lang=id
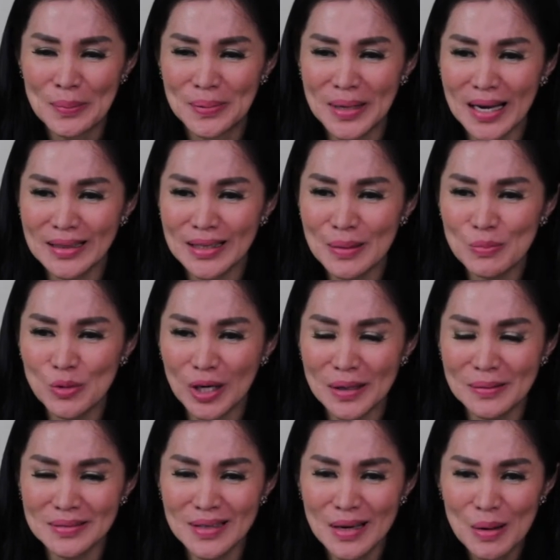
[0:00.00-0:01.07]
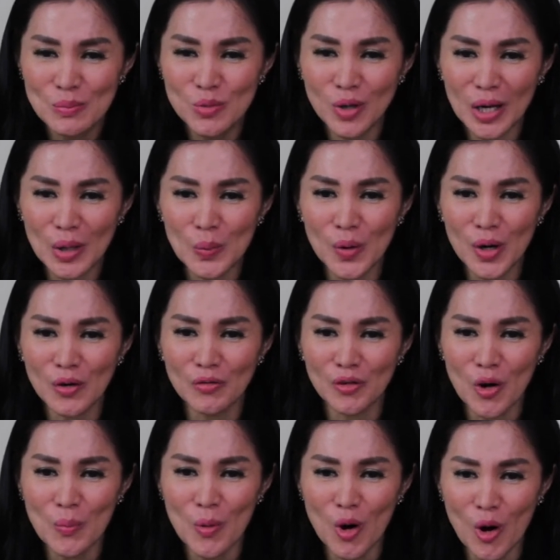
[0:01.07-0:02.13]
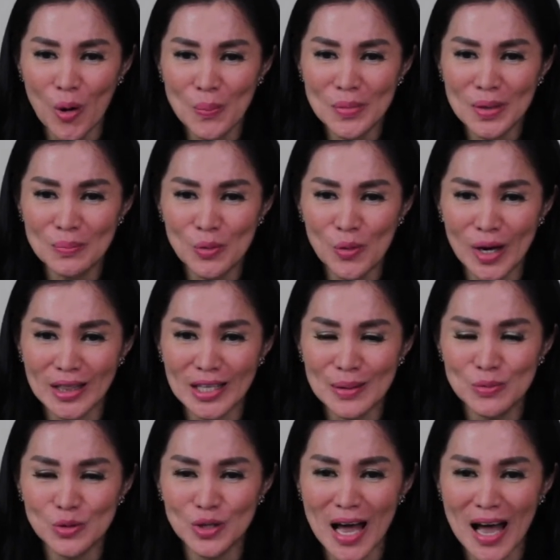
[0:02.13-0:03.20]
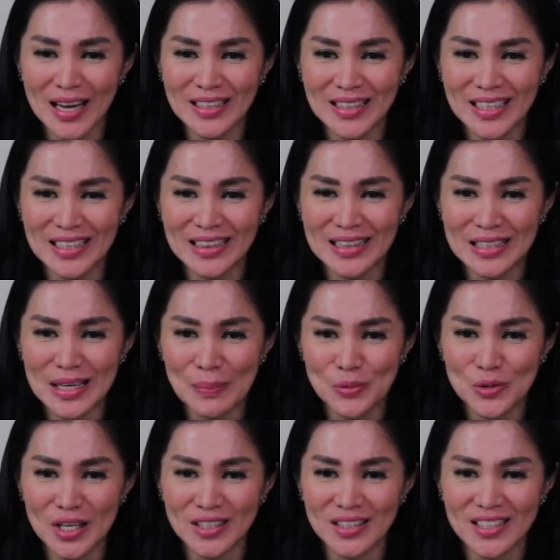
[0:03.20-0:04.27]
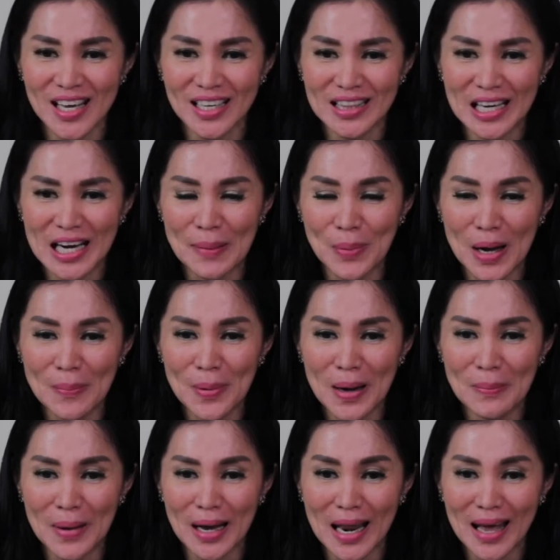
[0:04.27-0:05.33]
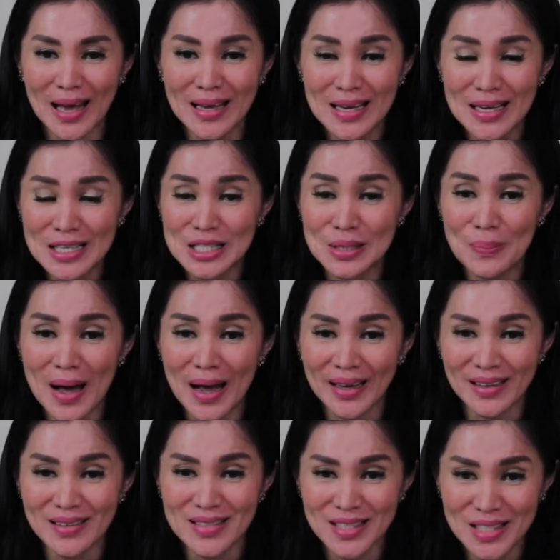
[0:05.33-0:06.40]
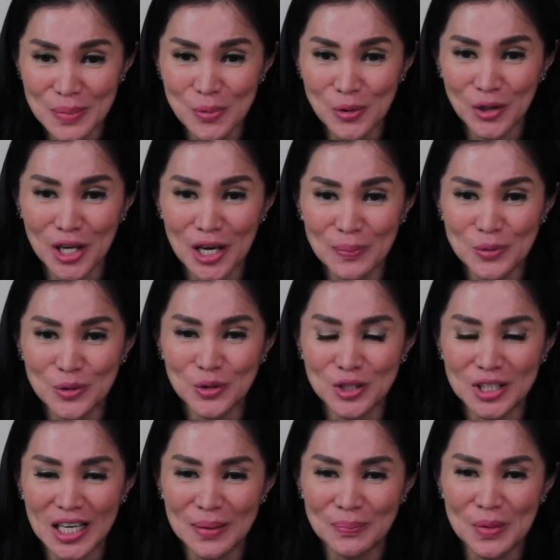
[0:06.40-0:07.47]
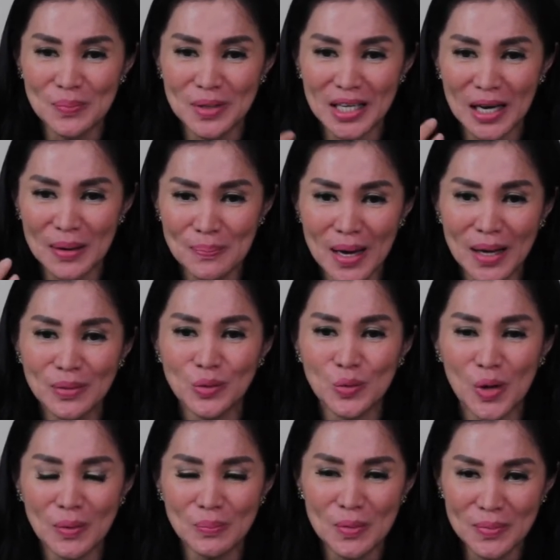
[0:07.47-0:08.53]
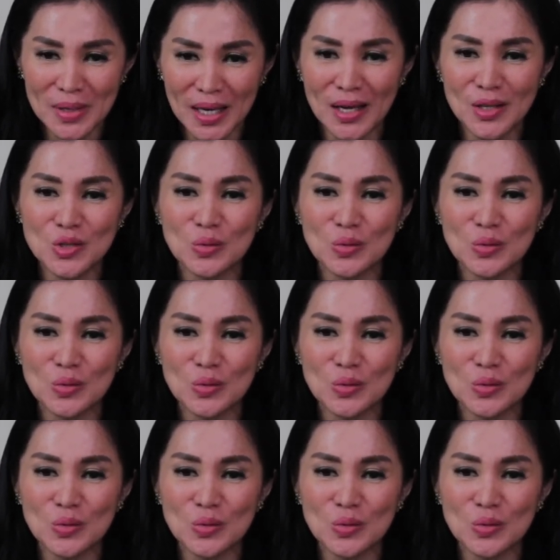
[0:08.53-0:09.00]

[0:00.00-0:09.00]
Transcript: Berarti bukan bukan work from home membuat Ibu Nani tidak punya kegiatan apa-apa, malah semakin sibuk ya Bu dengan memberikan bantuan, memberikan